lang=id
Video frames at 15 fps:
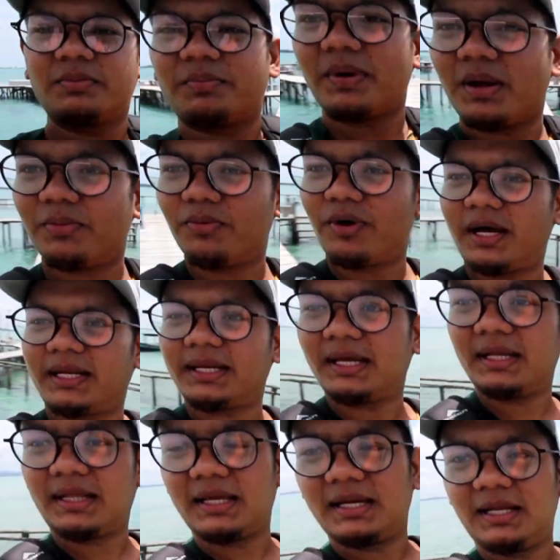
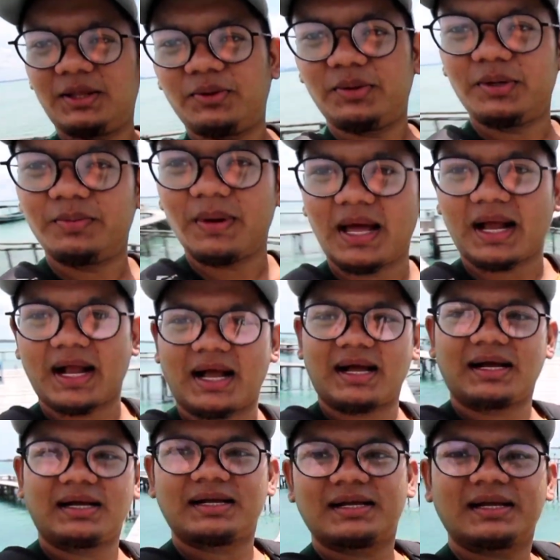pelabuhannya tadi itu di
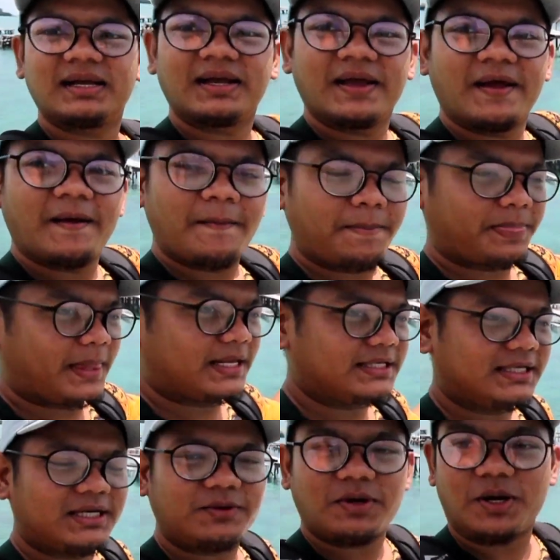belakang. Nah,
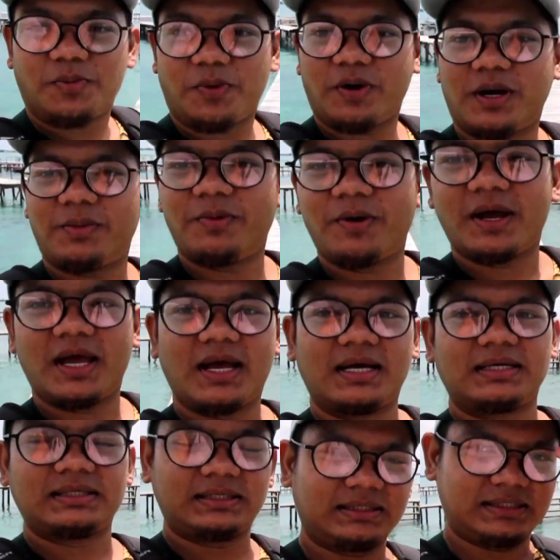jadi ini udah di pulau libong
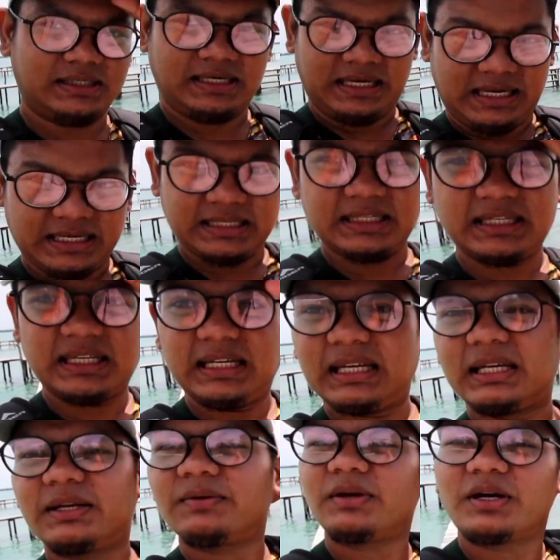ya
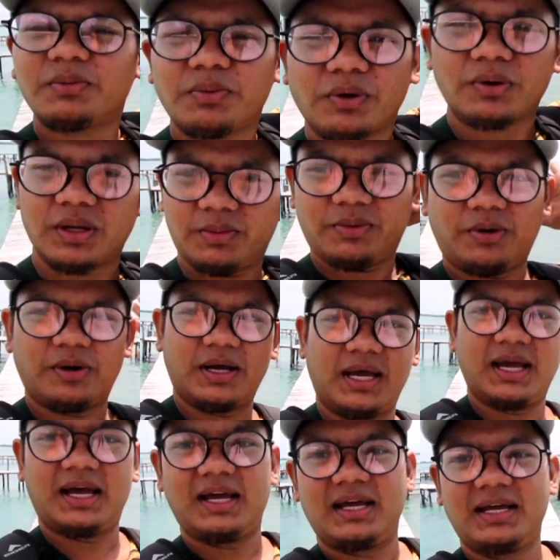Jadi ini udah di pulau
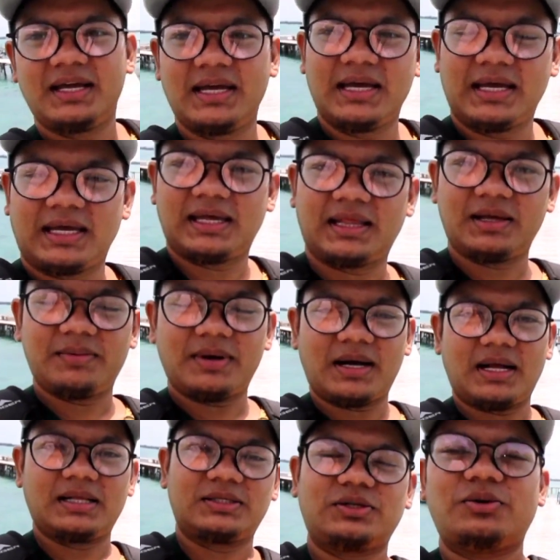ya. Kita
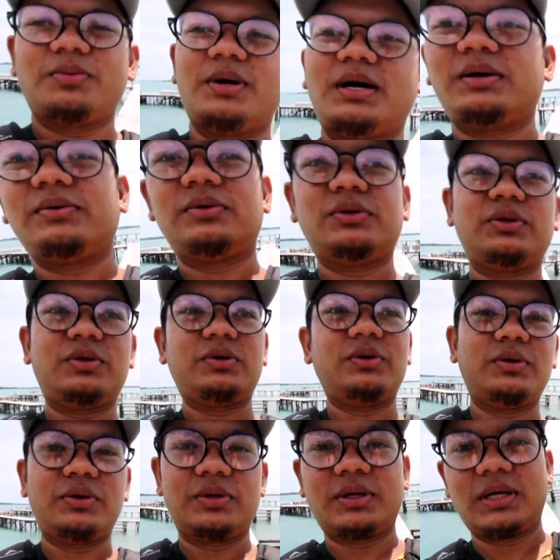bakal coba
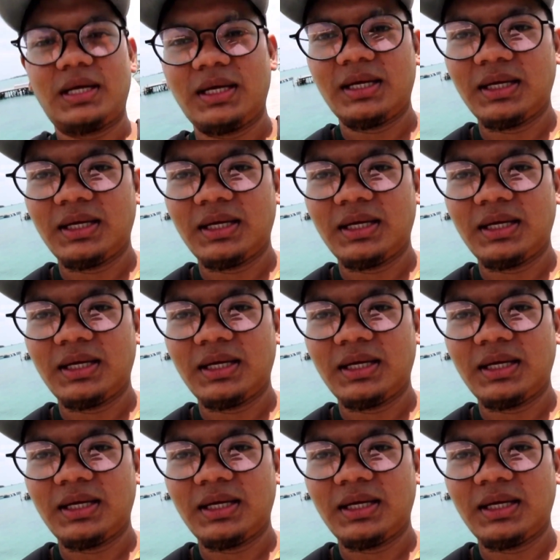untuk